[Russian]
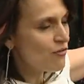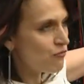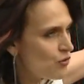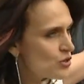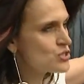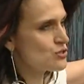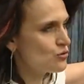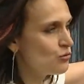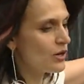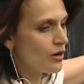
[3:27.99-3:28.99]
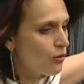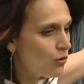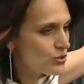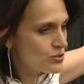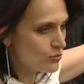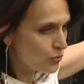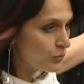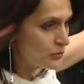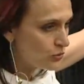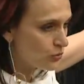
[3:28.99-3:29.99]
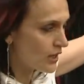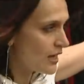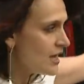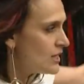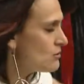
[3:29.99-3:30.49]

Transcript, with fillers: Воз духа, кос, куб духа.